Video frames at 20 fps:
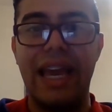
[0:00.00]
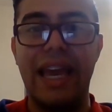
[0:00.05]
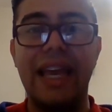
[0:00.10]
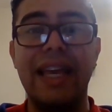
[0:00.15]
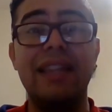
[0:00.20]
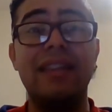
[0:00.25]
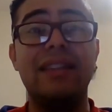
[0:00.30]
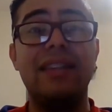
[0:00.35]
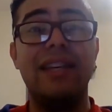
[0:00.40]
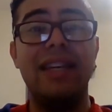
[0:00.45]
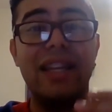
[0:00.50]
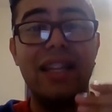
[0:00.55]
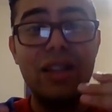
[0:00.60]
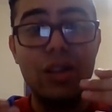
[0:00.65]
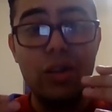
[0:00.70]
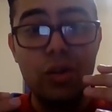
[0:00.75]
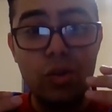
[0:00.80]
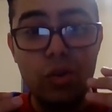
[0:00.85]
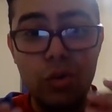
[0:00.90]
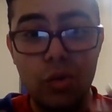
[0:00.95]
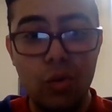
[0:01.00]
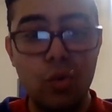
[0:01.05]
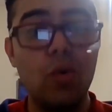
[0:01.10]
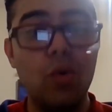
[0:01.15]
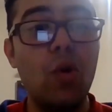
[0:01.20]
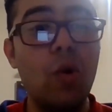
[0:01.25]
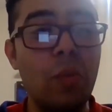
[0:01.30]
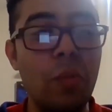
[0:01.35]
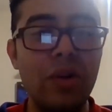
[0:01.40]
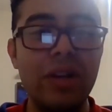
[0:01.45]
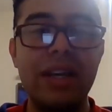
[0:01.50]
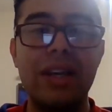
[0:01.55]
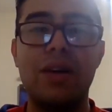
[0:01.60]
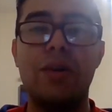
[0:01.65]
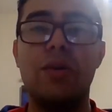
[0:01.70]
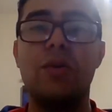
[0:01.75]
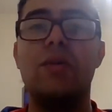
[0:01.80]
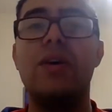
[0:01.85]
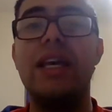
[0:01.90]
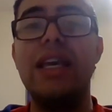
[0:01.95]
entre tú como
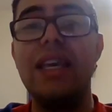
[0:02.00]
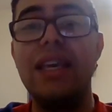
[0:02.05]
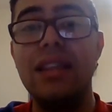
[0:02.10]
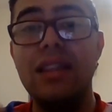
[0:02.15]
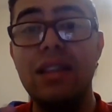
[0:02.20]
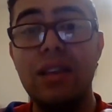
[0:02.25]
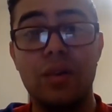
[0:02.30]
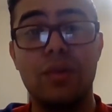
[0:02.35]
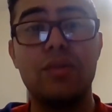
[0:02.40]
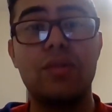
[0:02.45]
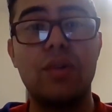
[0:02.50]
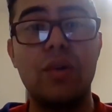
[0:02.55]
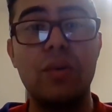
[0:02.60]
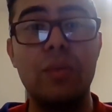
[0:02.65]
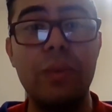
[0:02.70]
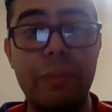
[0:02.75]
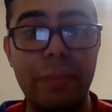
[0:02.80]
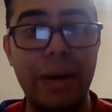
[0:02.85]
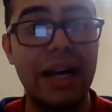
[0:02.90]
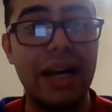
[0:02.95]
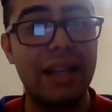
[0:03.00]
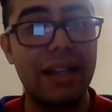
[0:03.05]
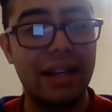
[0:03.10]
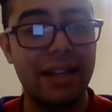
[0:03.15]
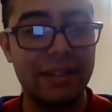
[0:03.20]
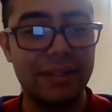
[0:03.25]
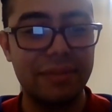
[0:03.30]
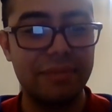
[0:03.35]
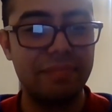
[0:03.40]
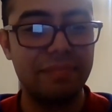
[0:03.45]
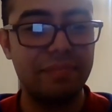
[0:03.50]
hijo y Dios como padre.